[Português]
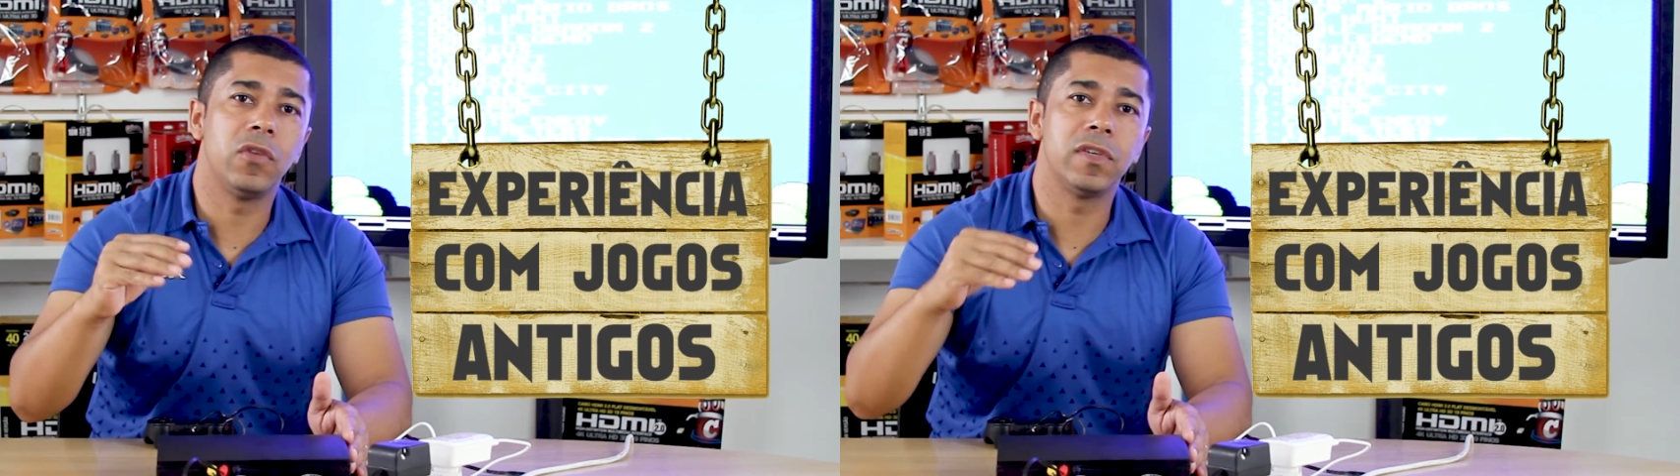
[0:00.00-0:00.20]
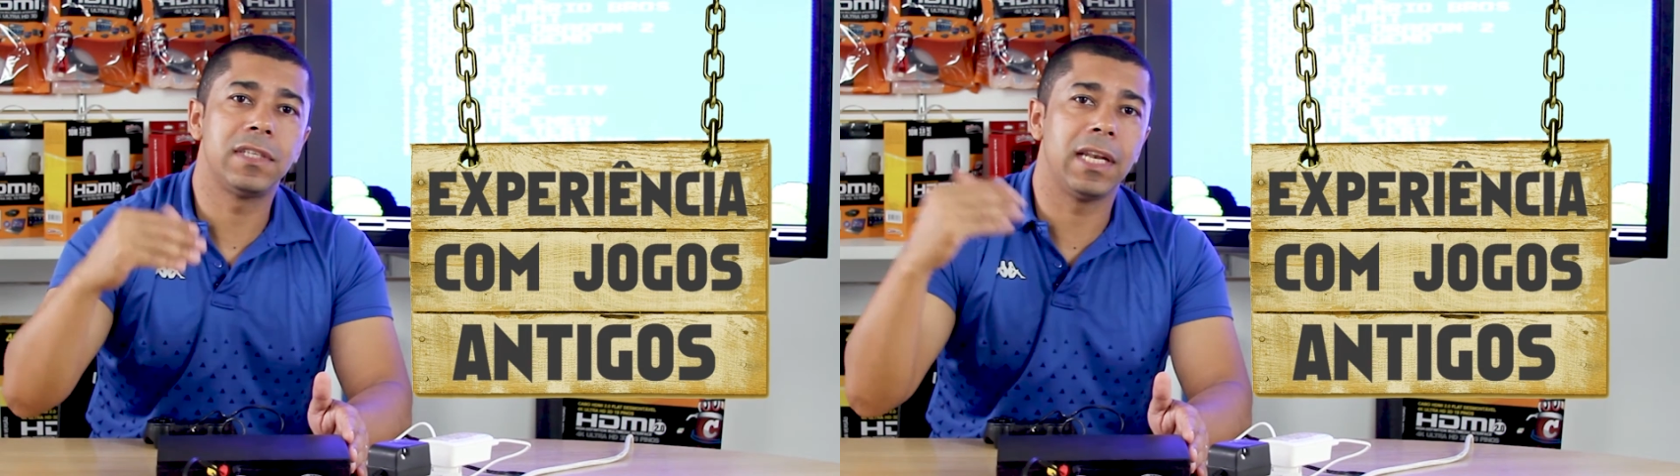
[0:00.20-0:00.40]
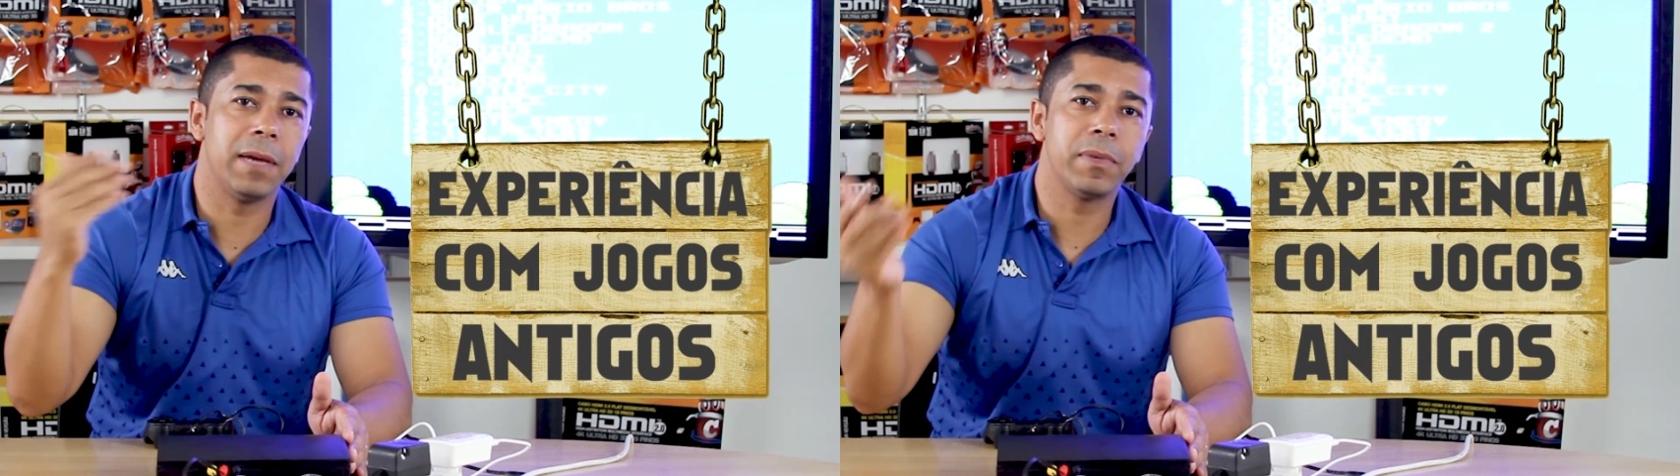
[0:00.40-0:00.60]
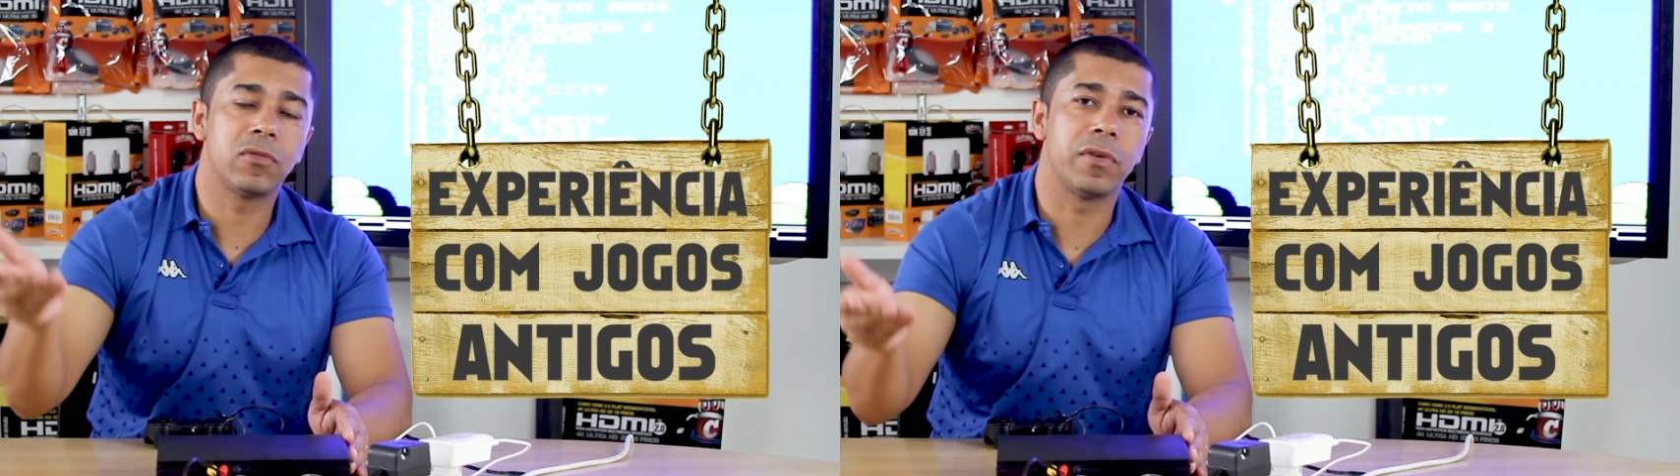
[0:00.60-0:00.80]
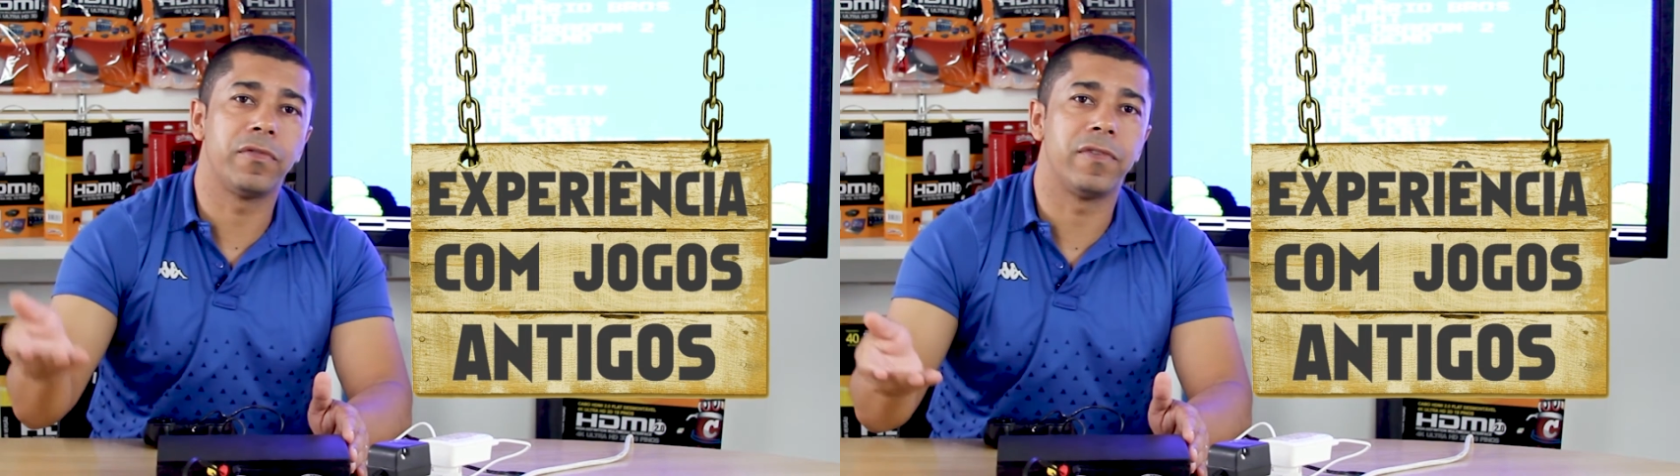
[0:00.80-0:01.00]
você lembra da
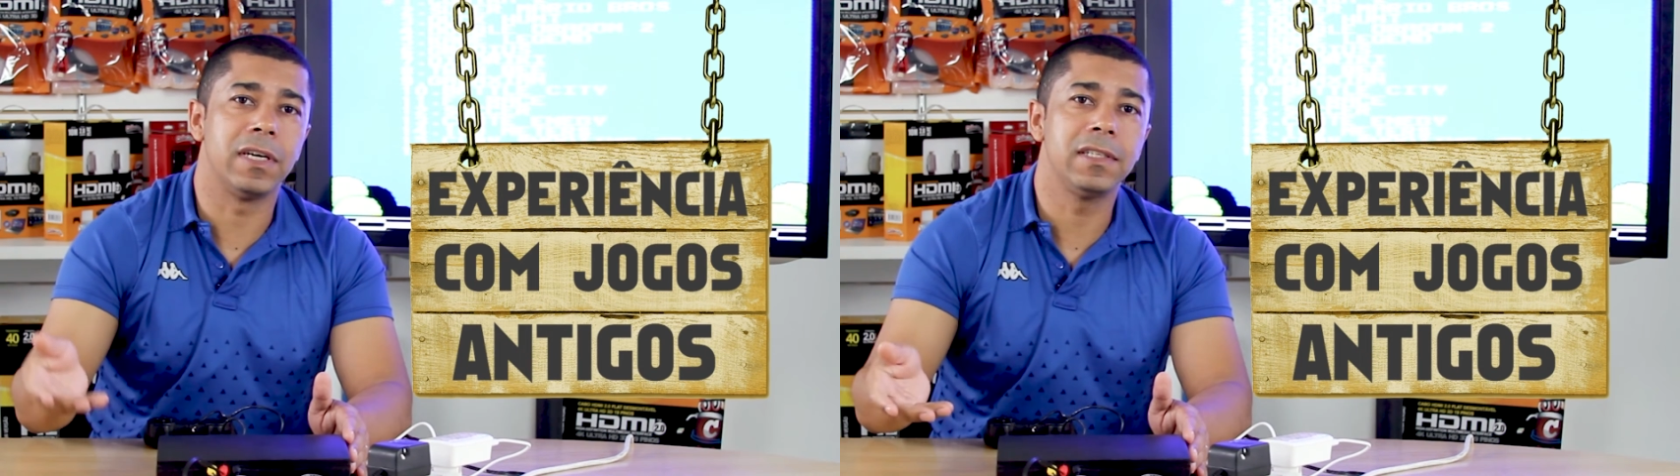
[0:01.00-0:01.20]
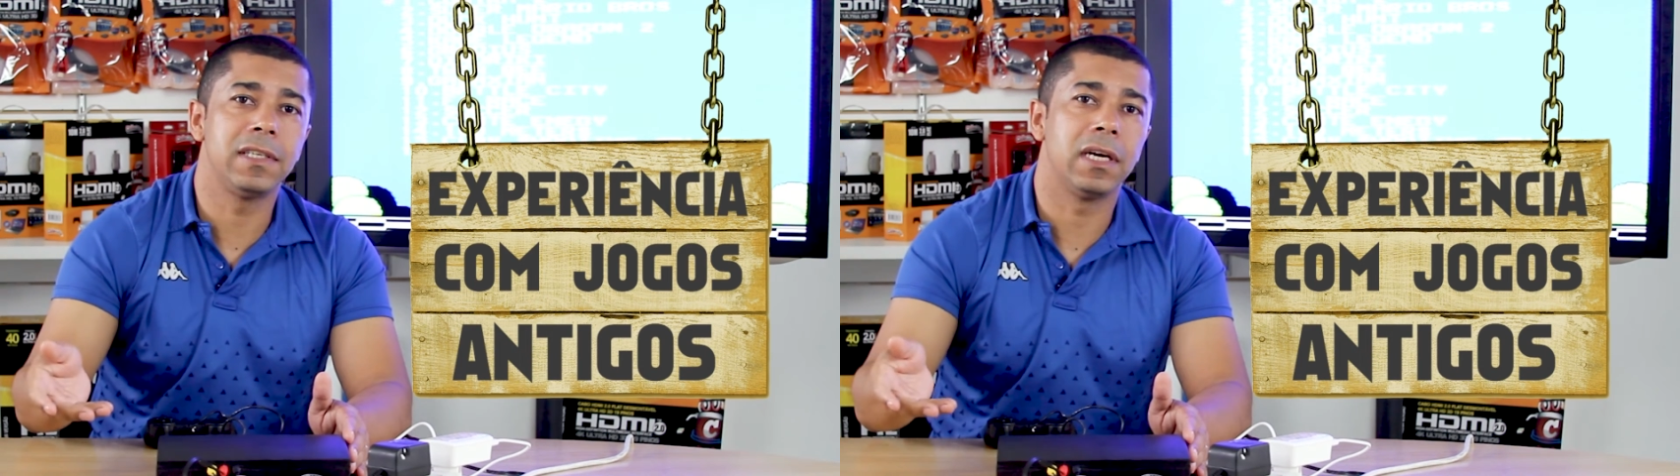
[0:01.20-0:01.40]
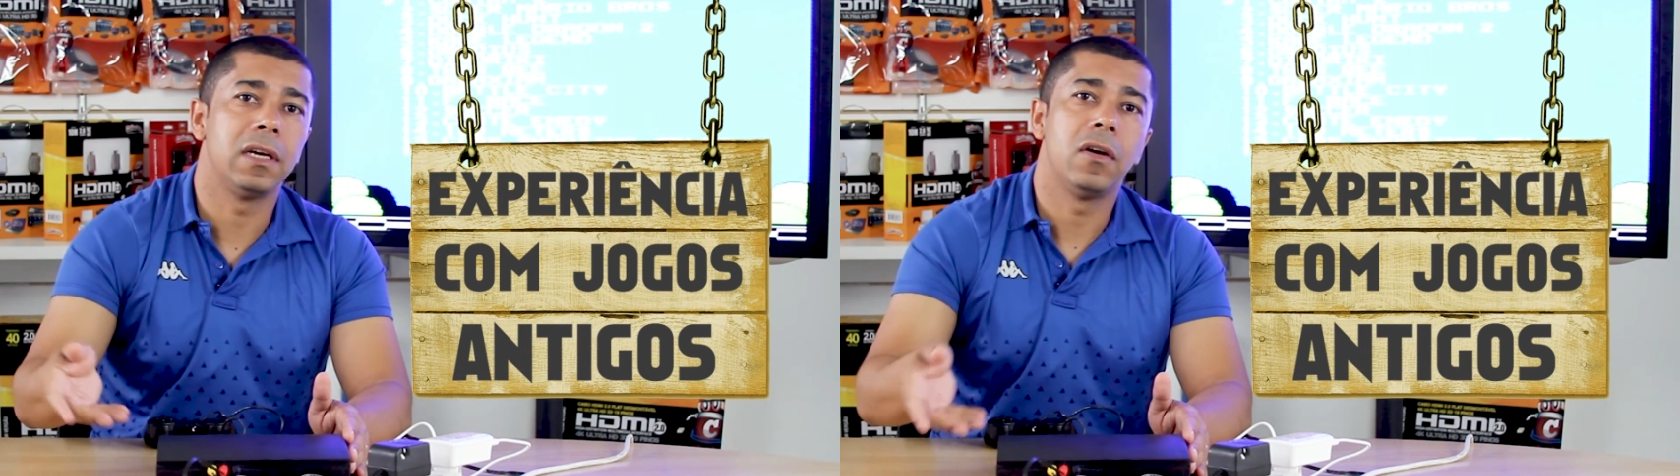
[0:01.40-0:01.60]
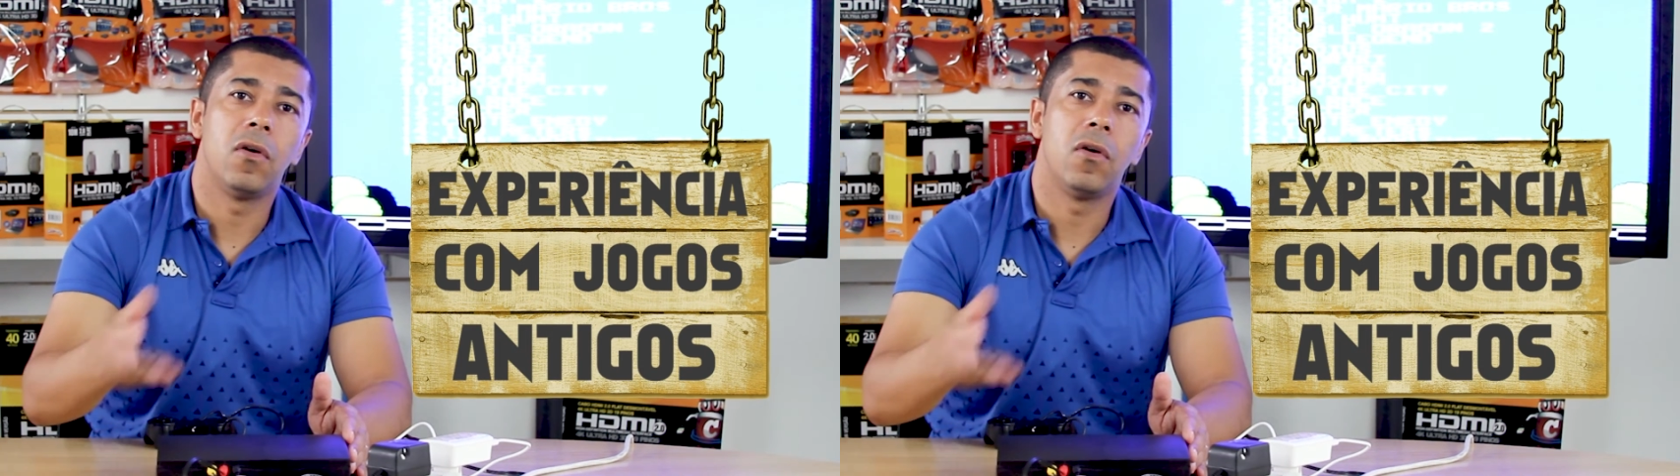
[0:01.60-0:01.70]
sua infância